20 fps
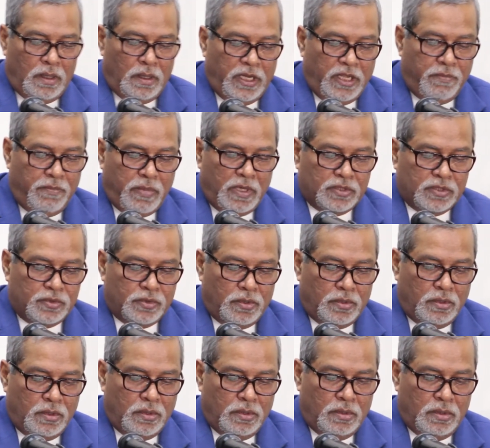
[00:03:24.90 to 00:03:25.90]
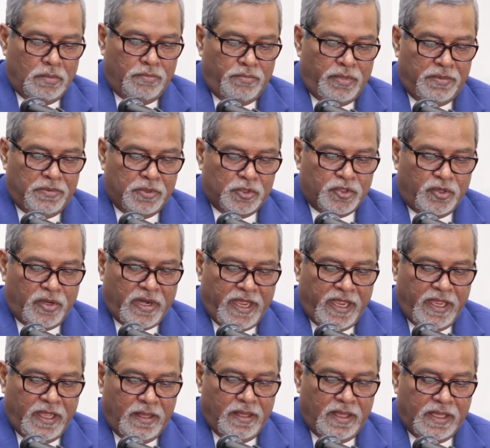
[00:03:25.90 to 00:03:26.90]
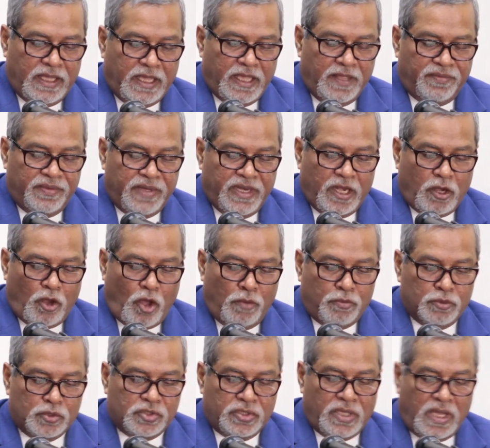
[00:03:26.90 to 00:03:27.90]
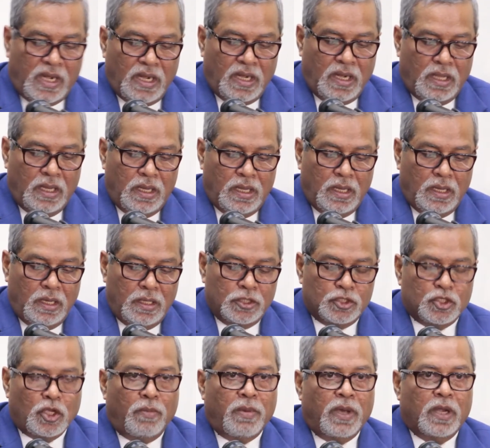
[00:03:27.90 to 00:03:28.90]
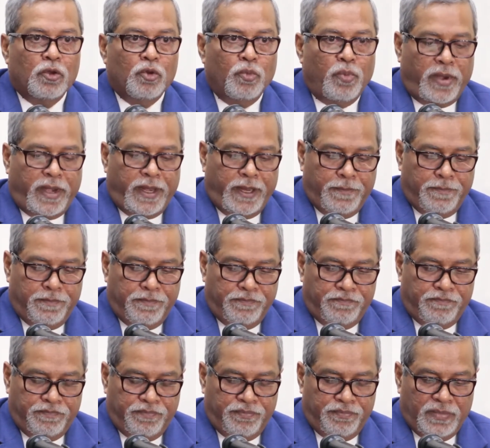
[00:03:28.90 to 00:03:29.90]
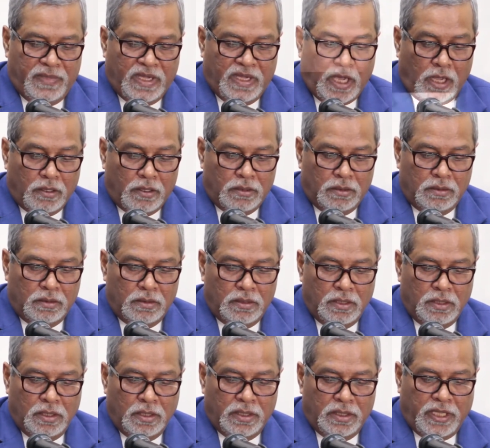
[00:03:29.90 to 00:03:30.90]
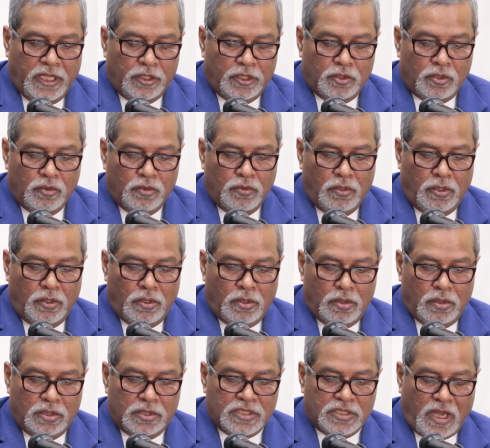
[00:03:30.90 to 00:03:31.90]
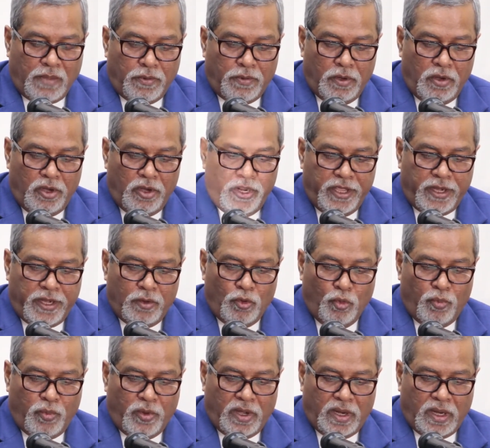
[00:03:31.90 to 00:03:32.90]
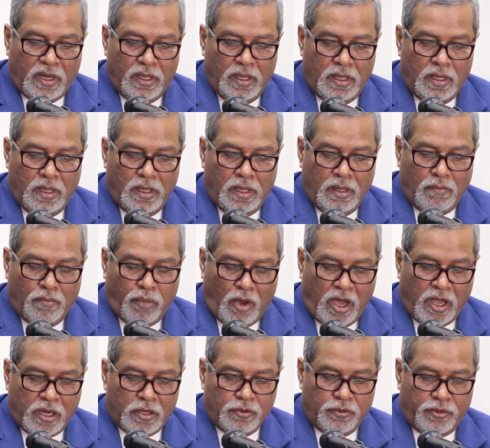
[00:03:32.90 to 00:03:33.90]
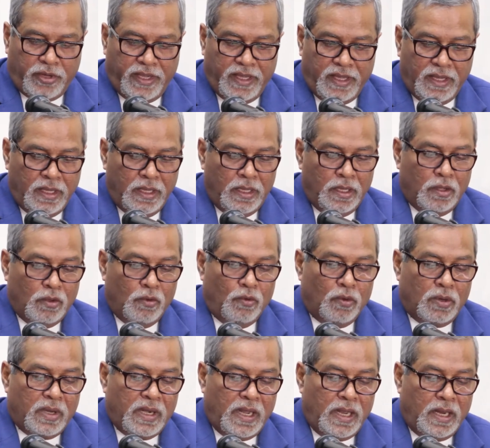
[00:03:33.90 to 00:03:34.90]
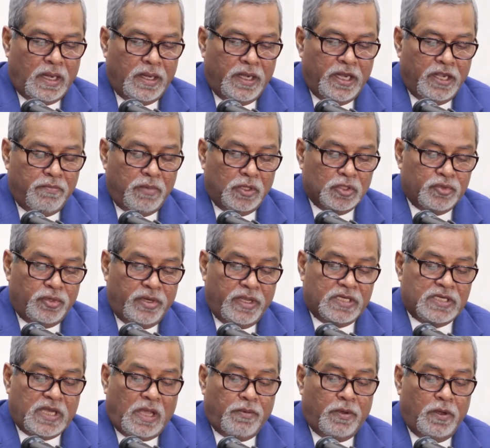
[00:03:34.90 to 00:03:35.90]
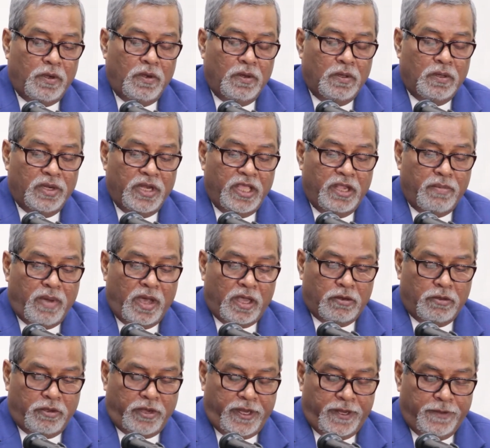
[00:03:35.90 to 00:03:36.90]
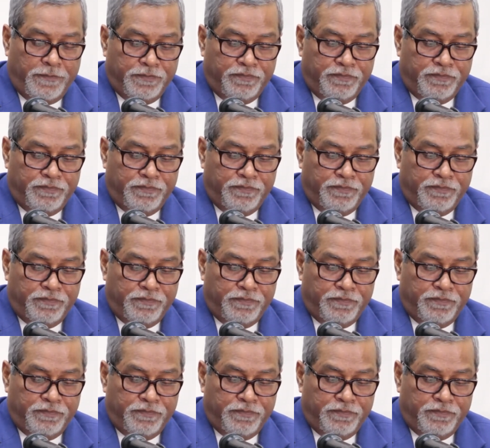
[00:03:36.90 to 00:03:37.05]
নির্বাচন বিবেচনায় কেন্দ্রের অবস্থান সবার উপরে কারণ কেন্দ্রগুলোর সাফল্যের উপর ভর করে গোটা নির্বাচনের সাফল্য নির্ভর করে